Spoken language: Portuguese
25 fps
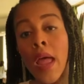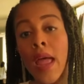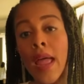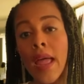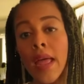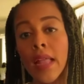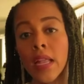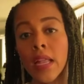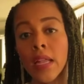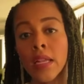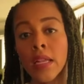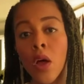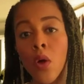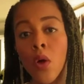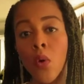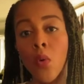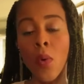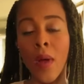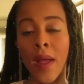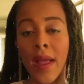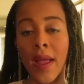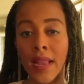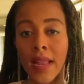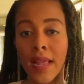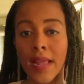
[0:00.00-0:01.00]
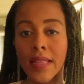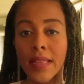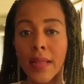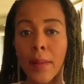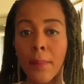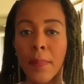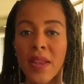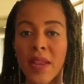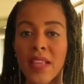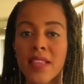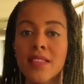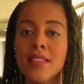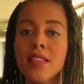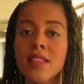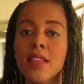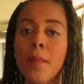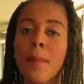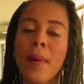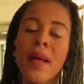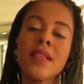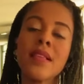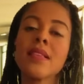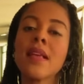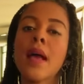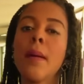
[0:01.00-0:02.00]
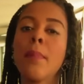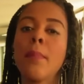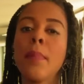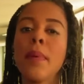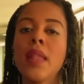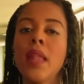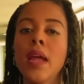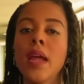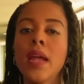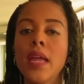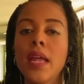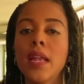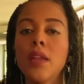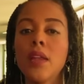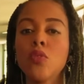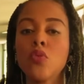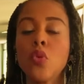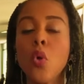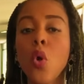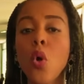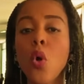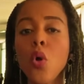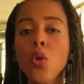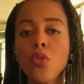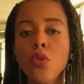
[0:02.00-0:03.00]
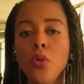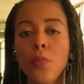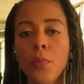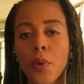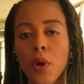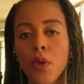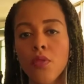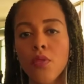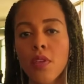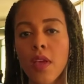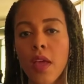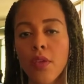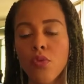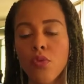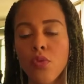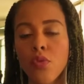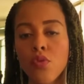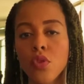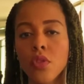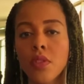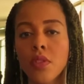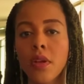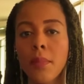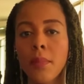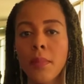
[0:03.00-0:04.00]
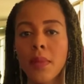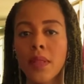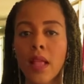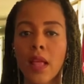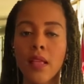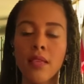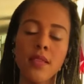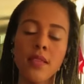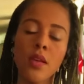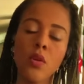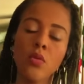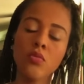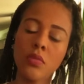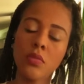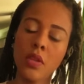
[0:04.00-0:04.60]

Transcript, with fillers: ela não, ela ainda precisa passar pelo aquele todo o processo de tramitação,